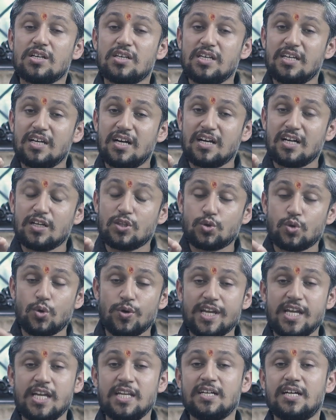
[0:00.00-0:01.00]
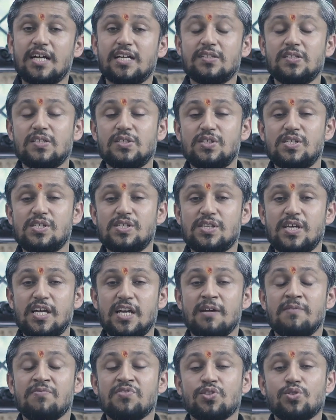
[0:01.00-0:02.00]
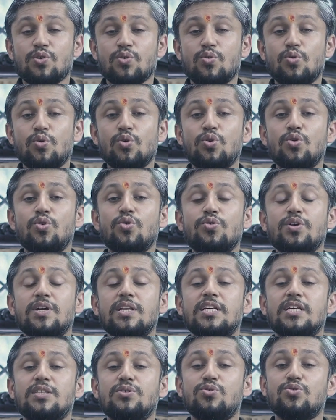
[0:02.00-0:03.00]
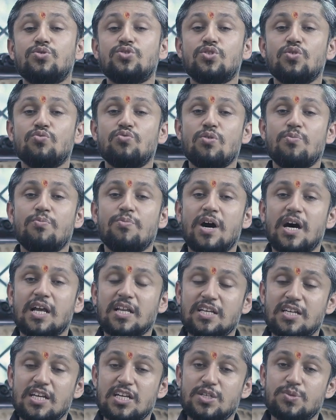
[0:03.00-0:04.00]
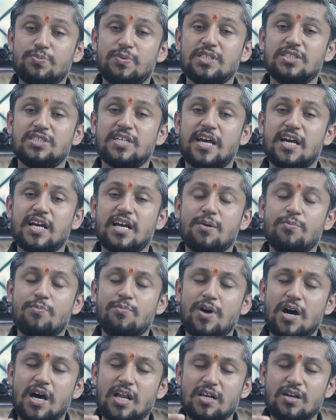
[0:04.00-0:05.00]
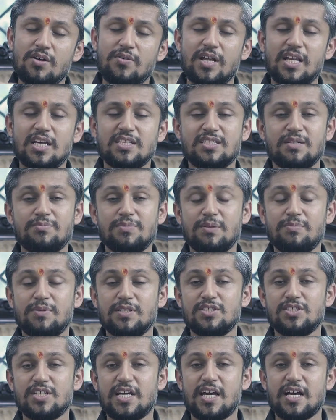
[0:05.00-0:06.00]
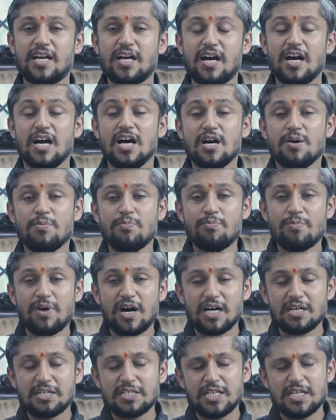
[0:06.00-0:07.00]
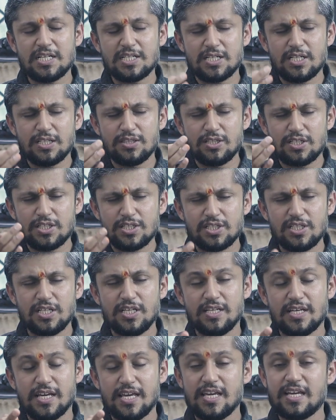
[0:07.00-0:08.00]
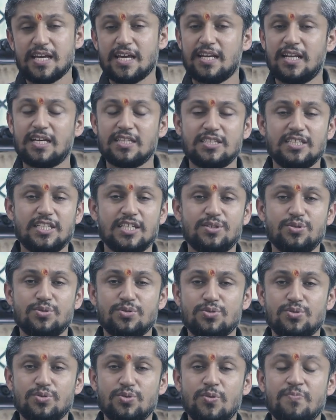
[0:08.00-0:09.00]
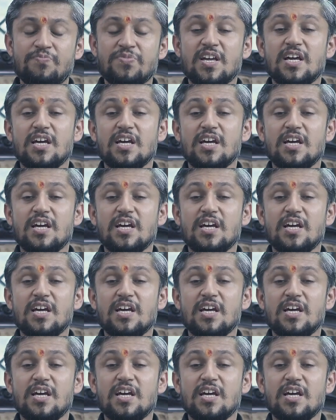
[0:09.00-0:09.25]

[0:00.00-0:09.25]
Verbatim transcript: कि अगर तोहिन कर दे शिष्य तो गुरु के लिए दोस्तों वो मार्केश बन जाएगा मार्क वाला समय बन जाएगा मार्केश की दृष्टि यही कहलाती है दोस्तों